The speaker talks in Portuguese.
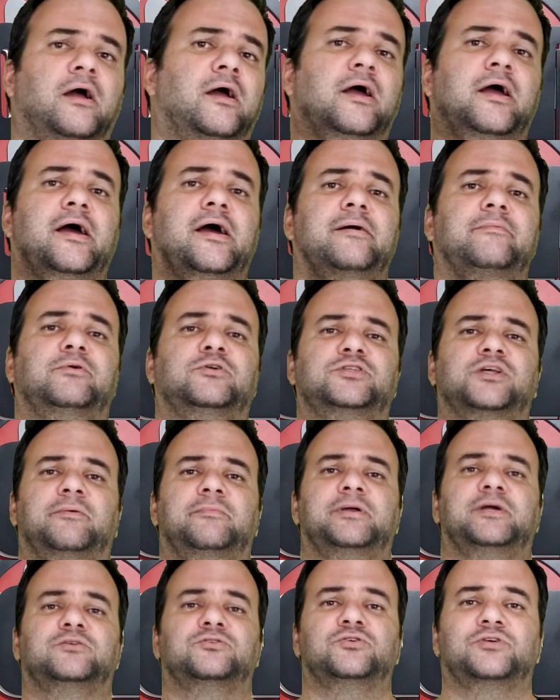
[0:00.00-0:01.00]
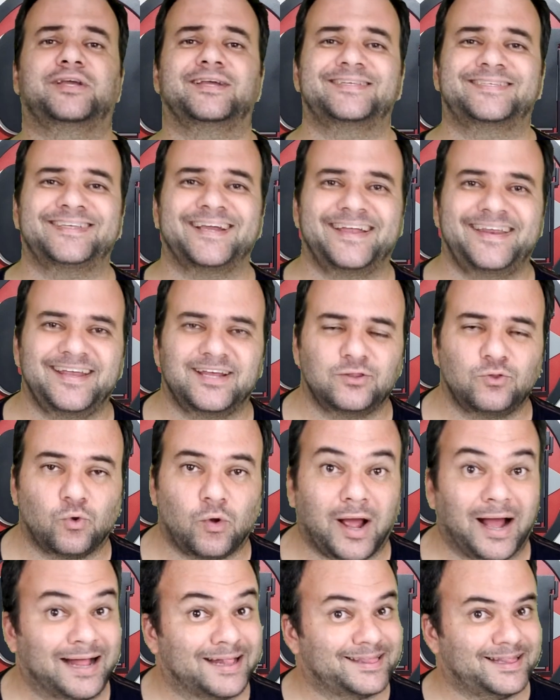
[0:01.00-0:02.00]
É, meus amigos, o que seria do
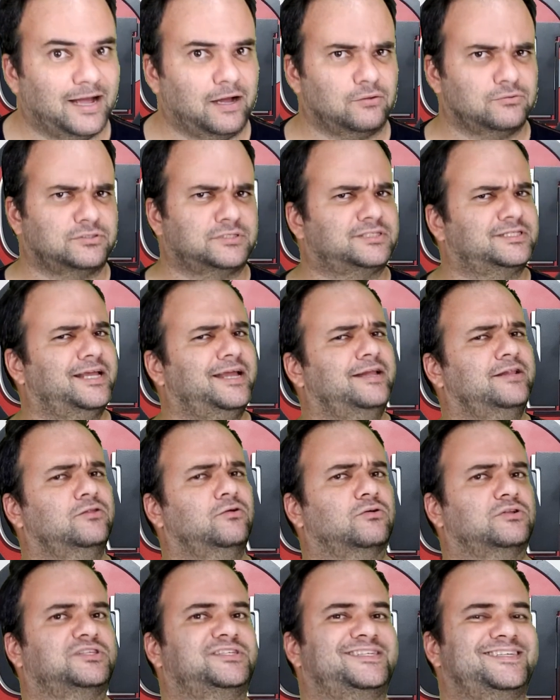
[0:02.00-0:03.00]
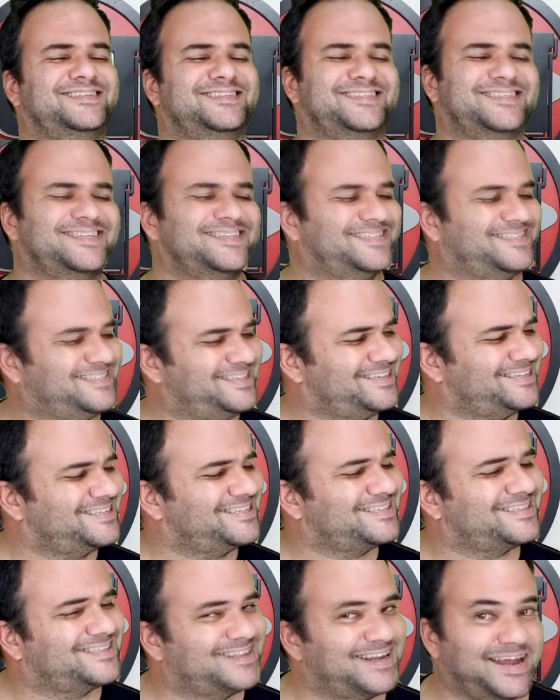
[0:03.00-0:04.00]
canal sem notícias
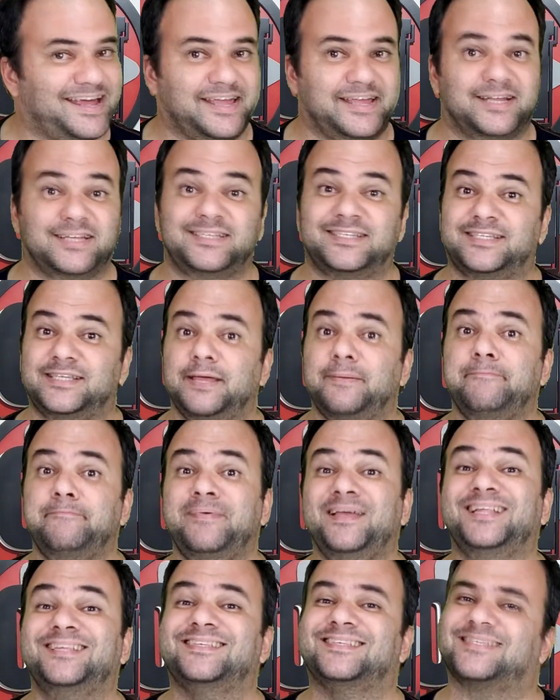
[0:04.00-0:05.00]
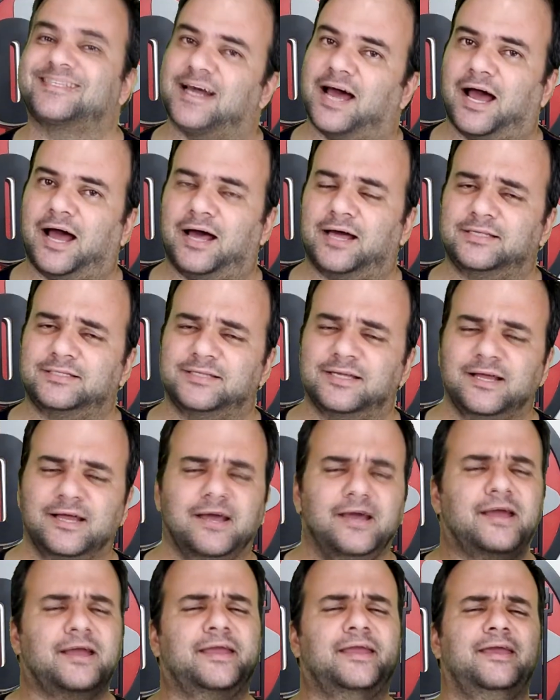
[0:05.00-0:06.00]
estranhas e bizarras
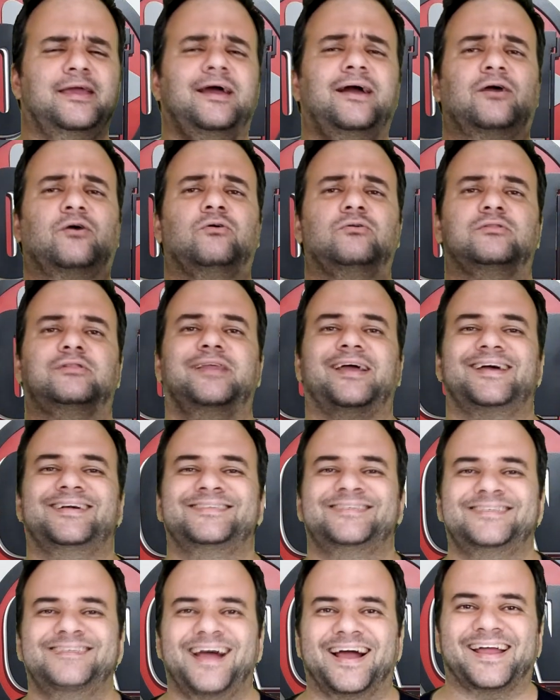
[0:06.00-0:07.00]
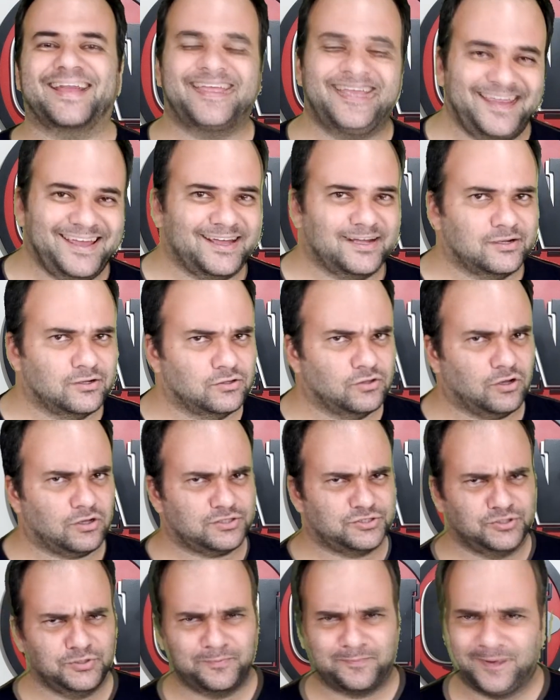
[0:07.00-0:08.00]
que acontece aqui no
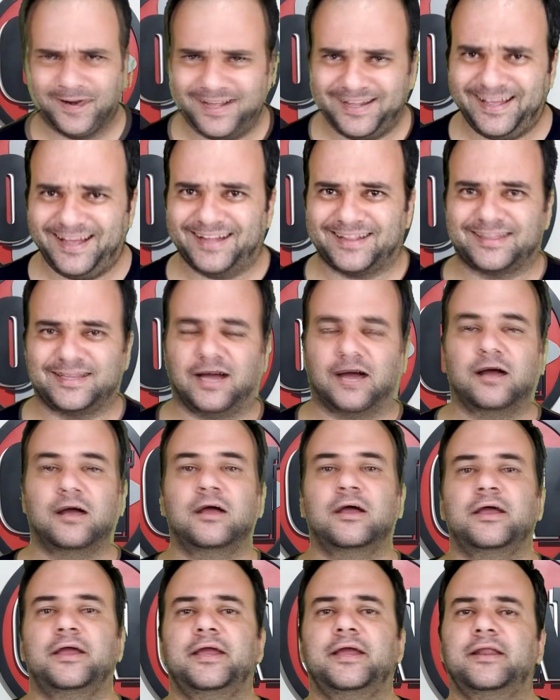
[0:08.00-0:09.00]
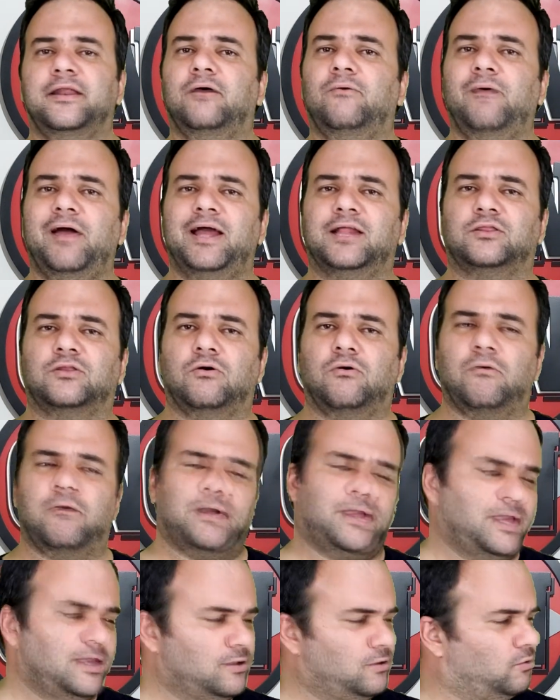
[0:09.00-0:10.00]
nosso planeta? E não é à toa
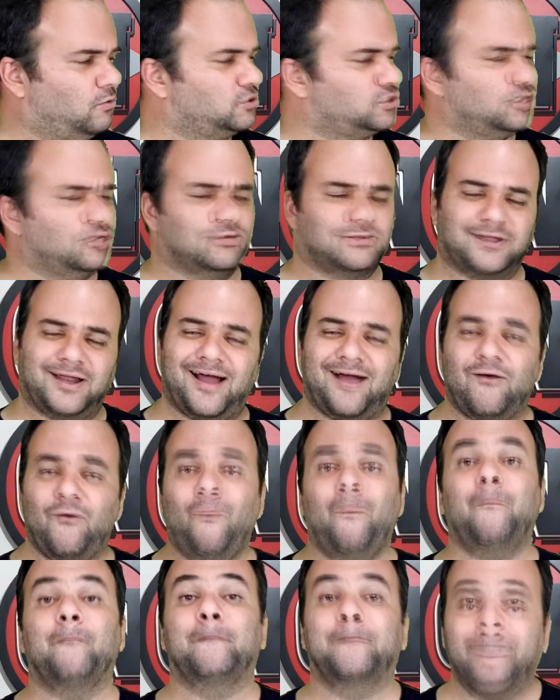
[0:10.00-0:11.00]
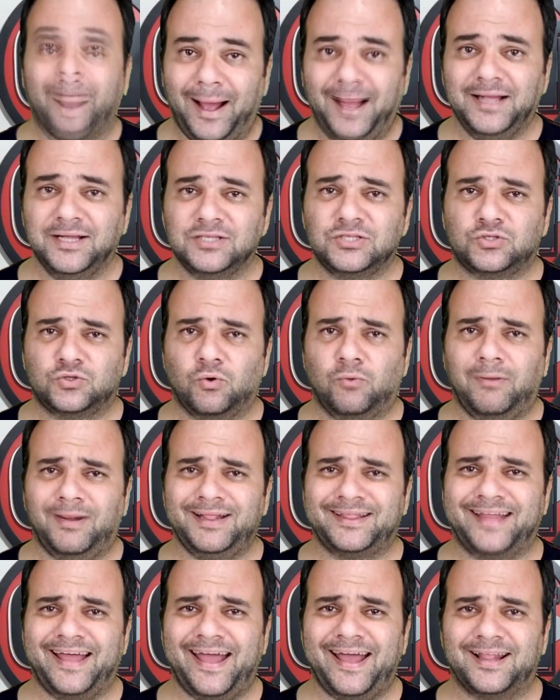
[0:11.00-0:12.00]
que hoje eu trago mais uma
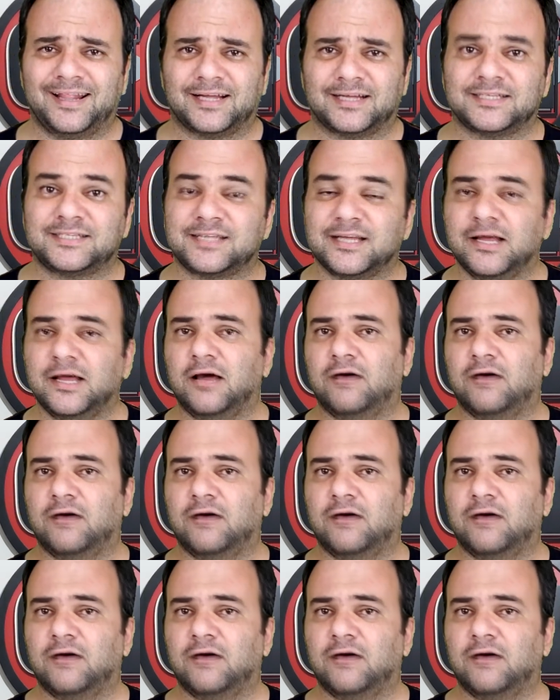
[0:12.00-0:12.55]
delas.